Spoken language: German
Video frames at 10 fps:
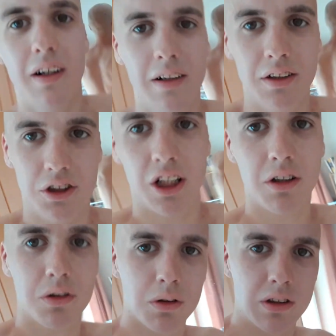
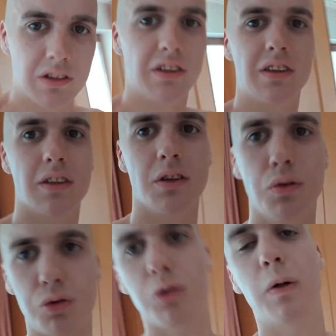Lechanko, also das ist ein
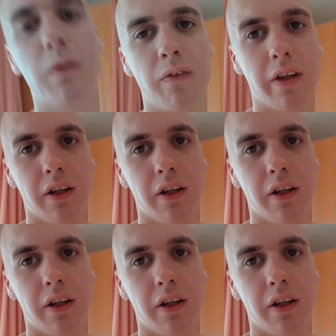YouTuber.